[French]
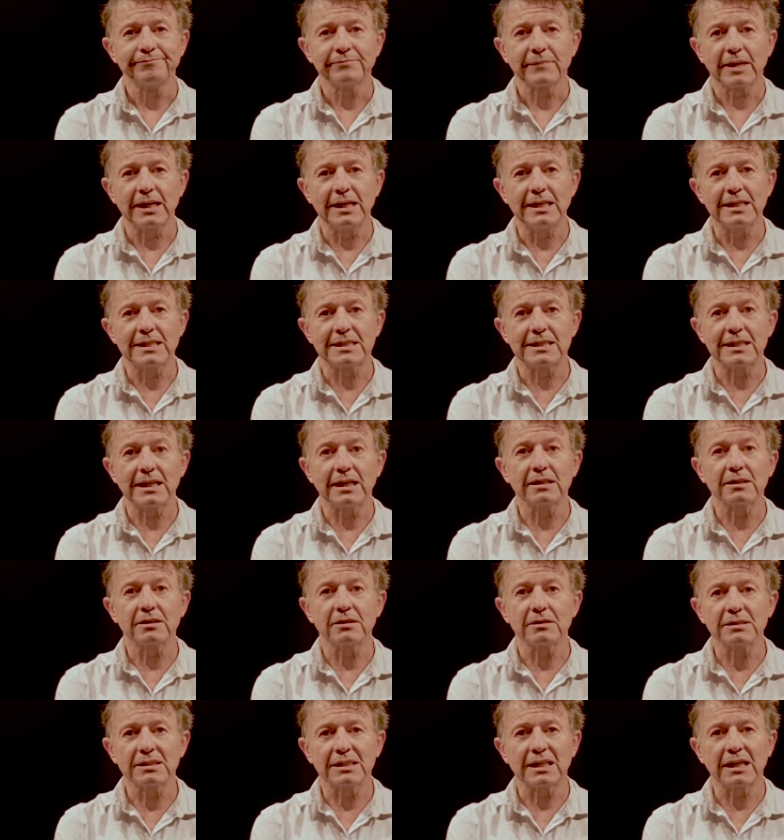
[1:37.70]
Et ça,
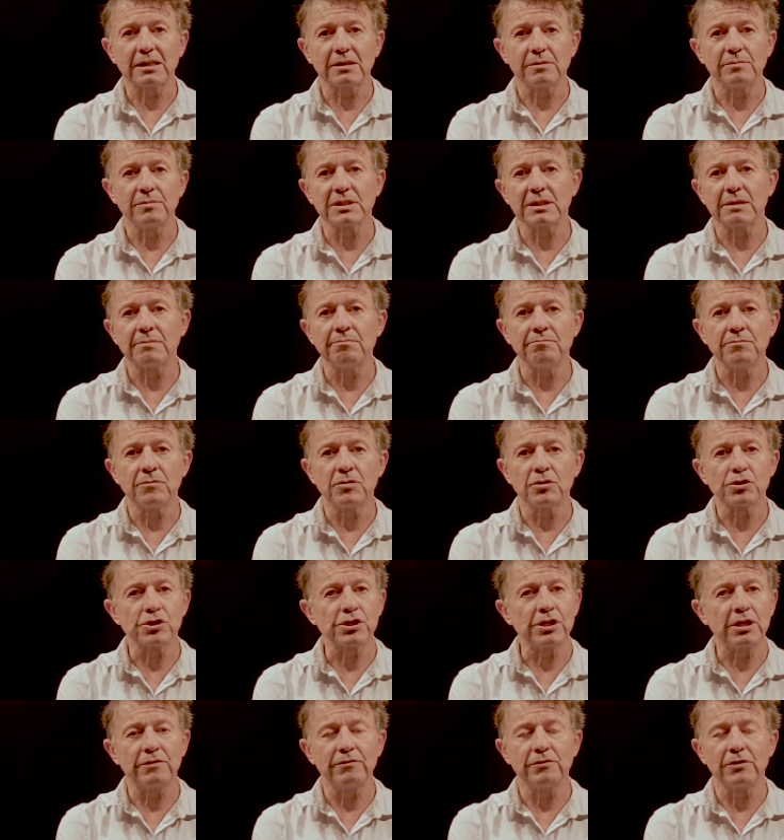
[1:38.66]
quand ça commence à me
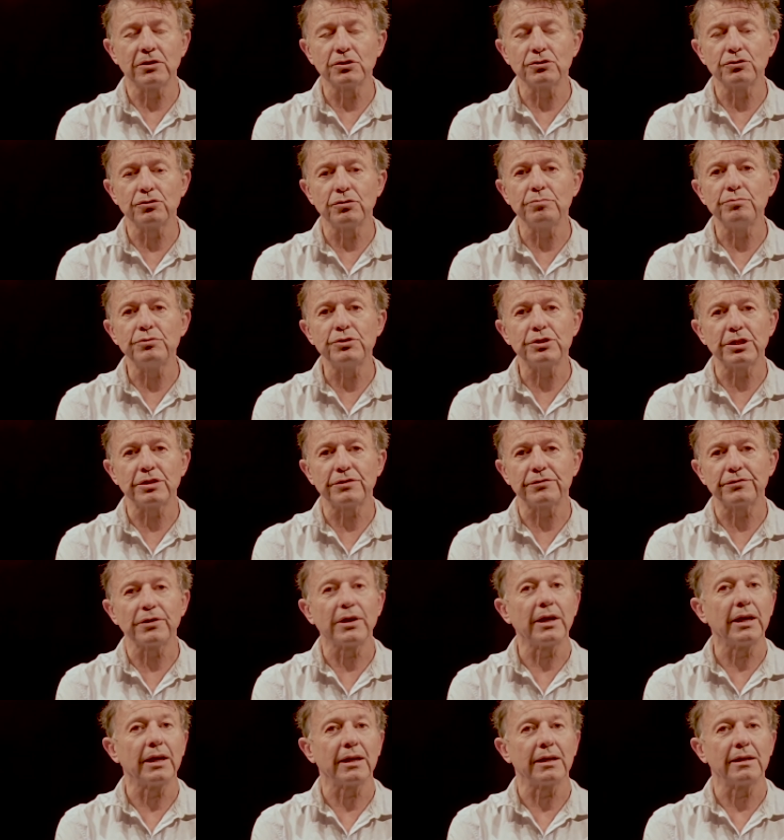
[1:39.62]
manger le ventre, je suis obligé de
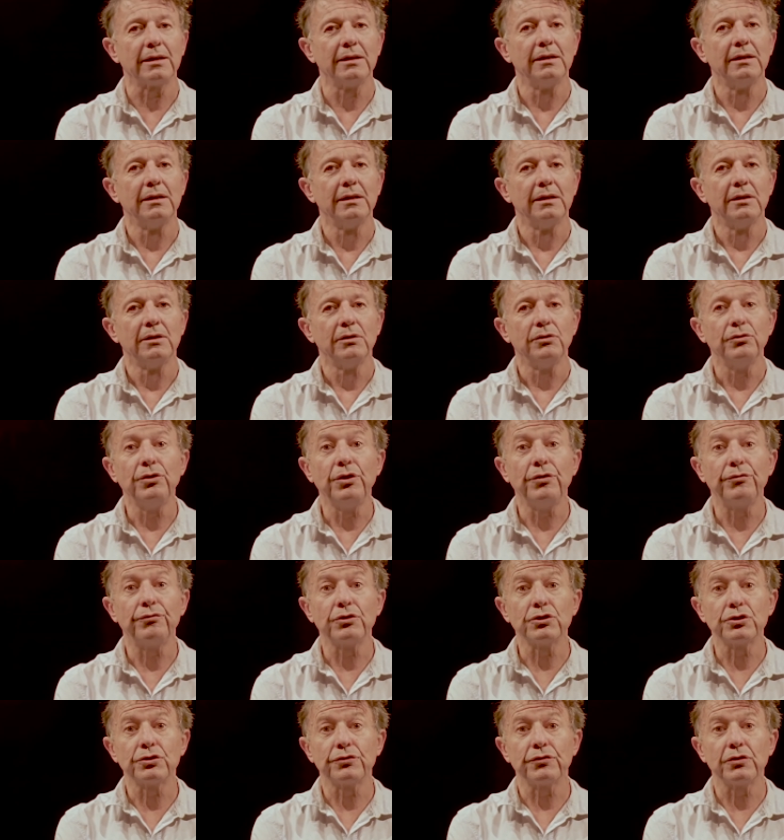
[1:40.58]
faire. Des
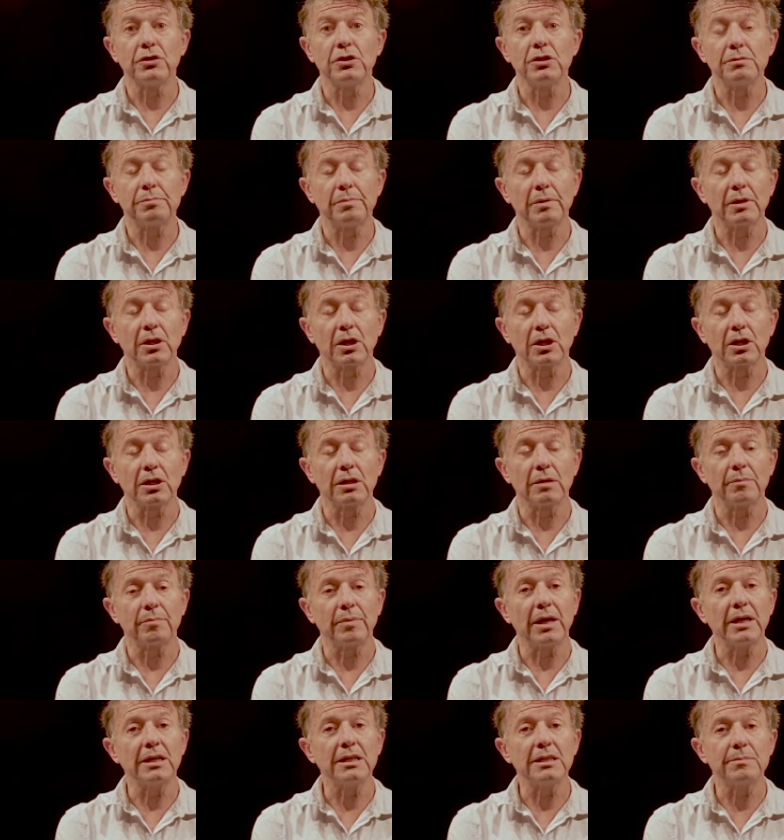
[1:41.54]
fois, j'ai fait des spectacles qui n'étaient
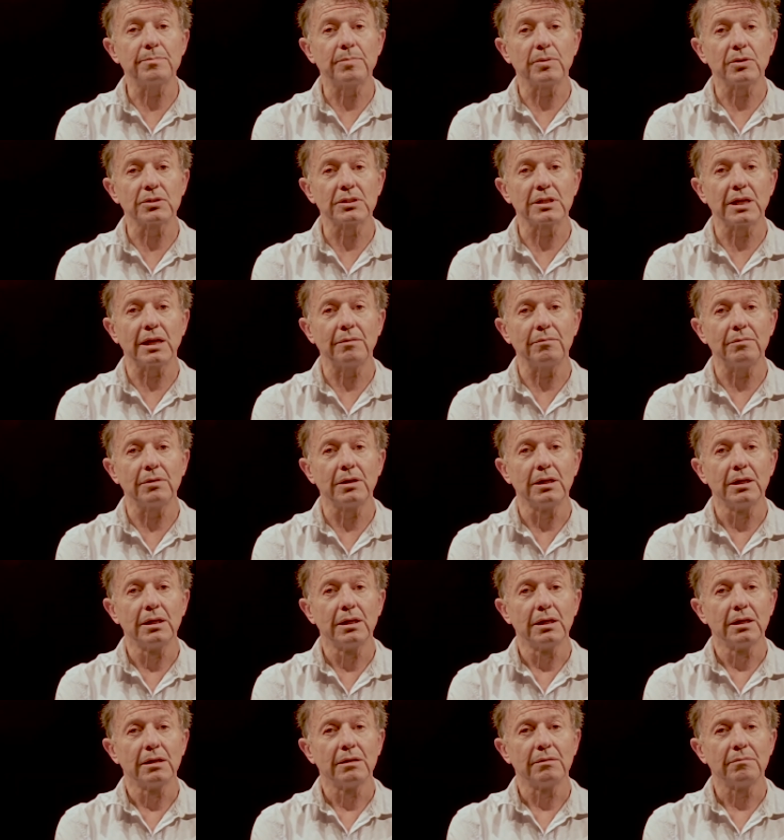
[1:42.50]
pas indispensables,
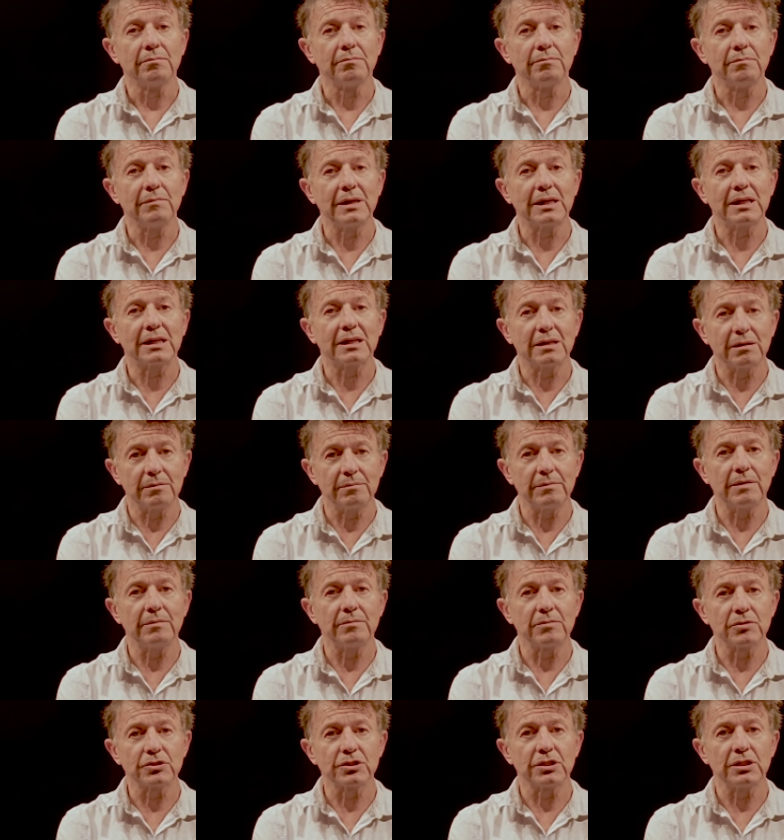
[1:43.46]
mais quand
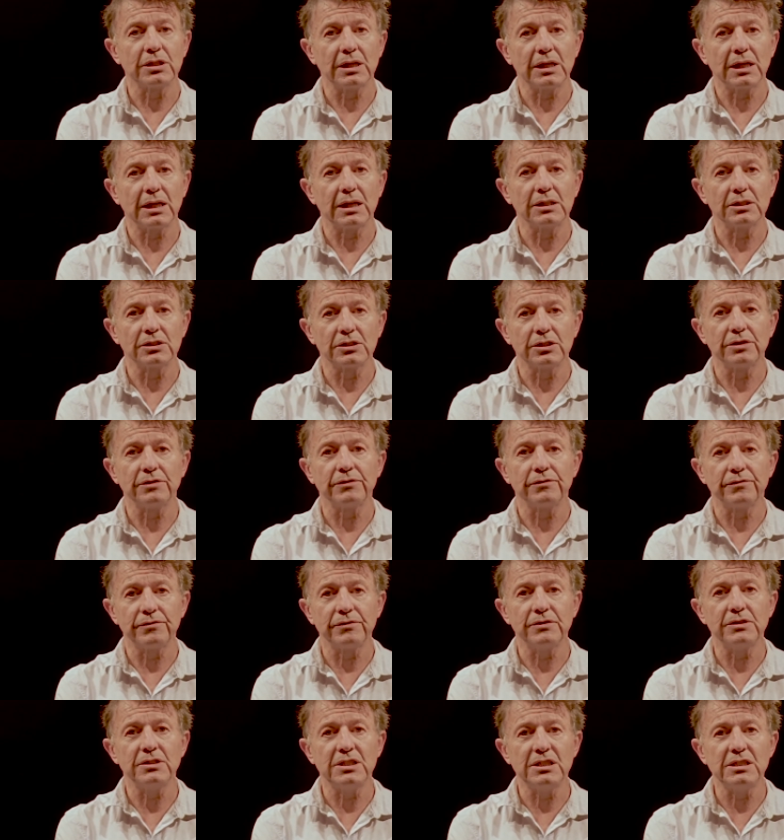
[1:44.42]
même, en général, j'ai
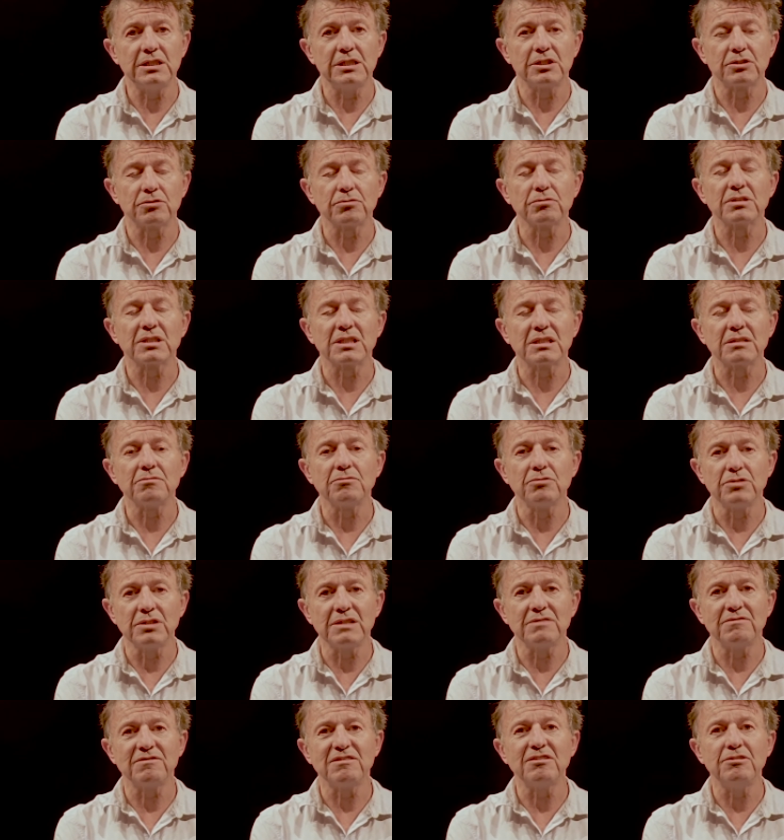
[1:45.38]
dit des choses où il
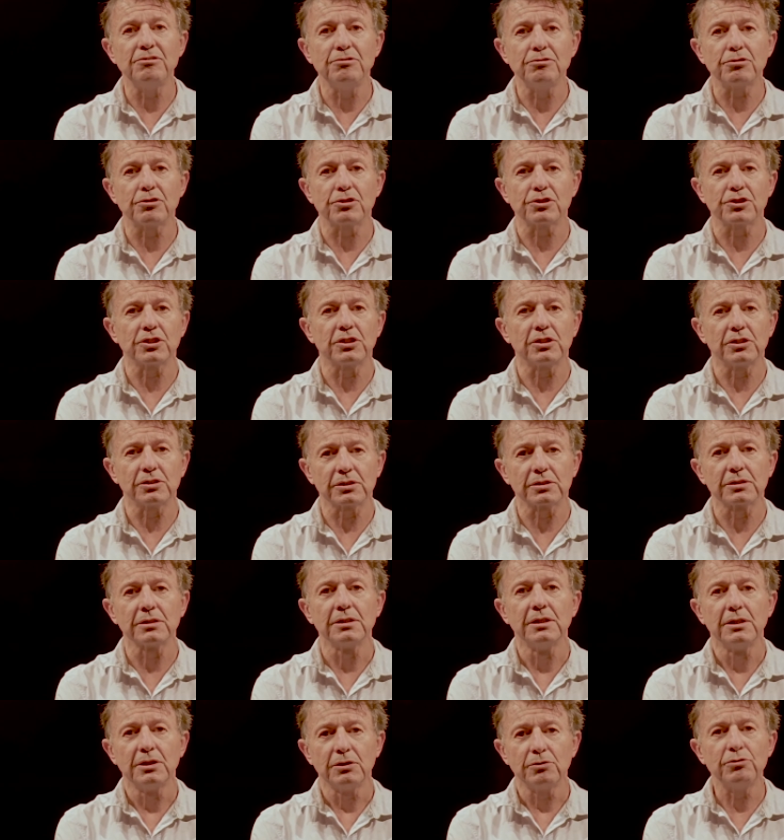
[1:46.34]
y avait de l'urgence,
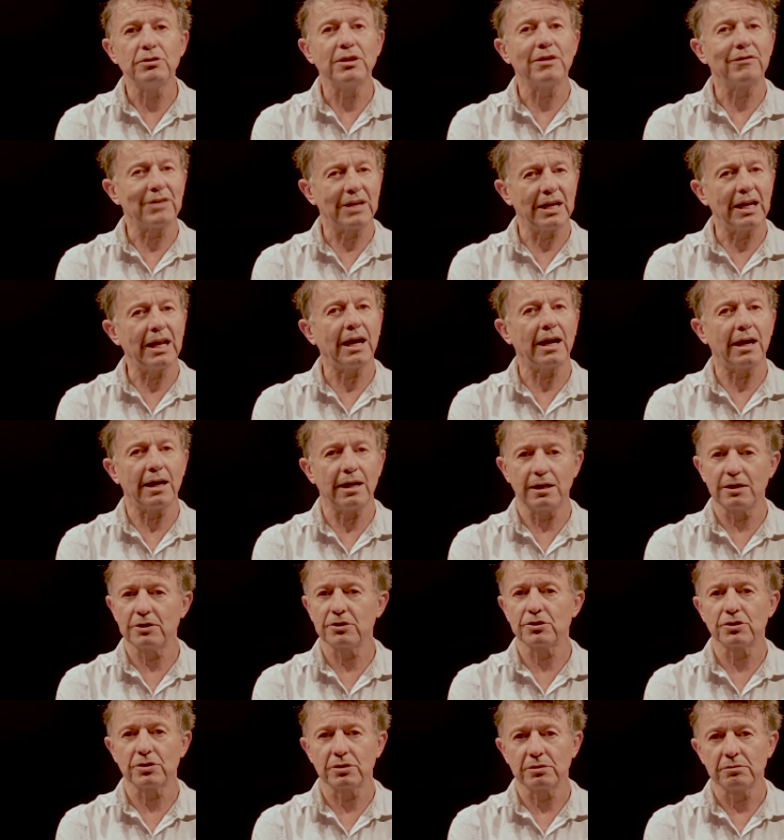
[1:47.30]
où il y avait de la
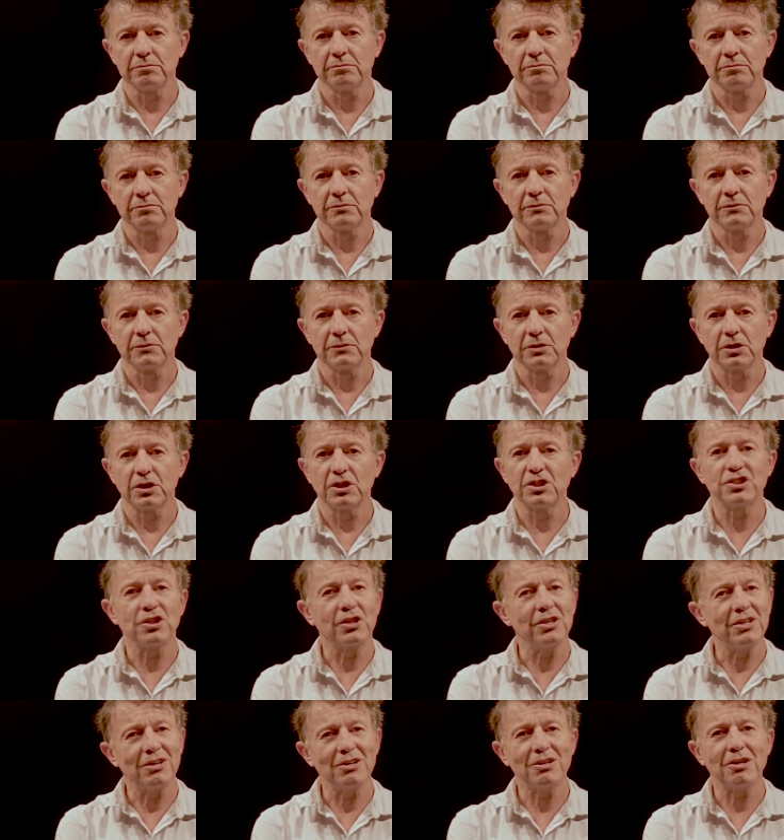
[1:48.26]
rage.
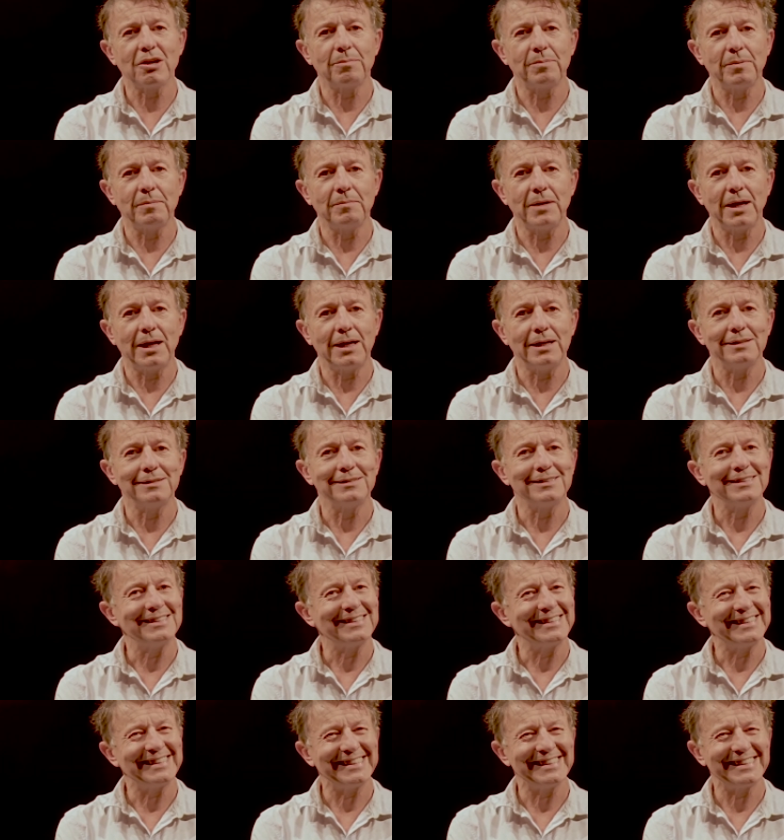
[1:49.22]
J'en ai encore pas mal.
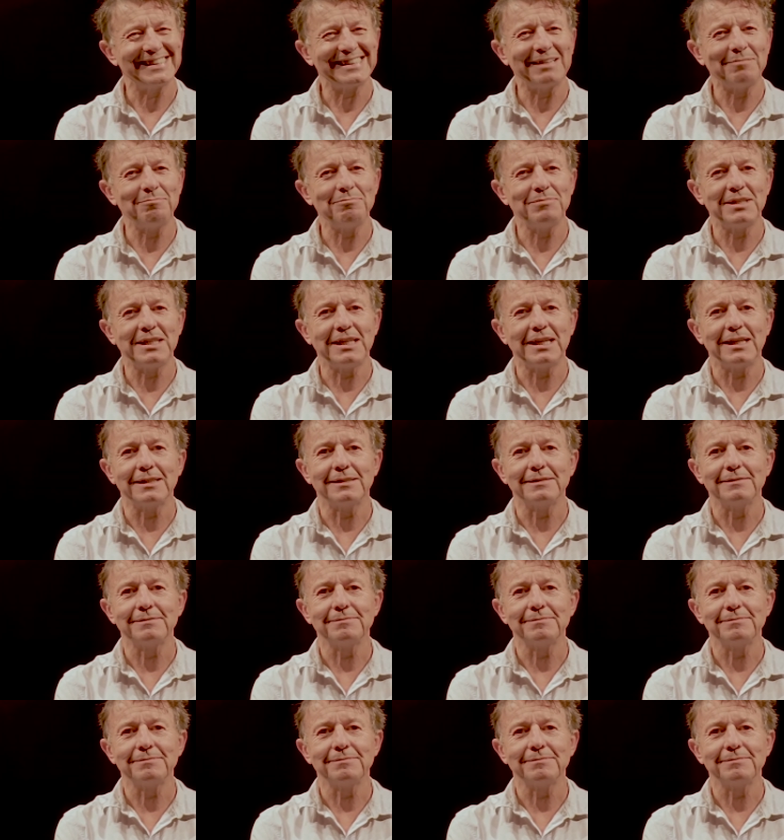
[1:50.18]
Ça me tient.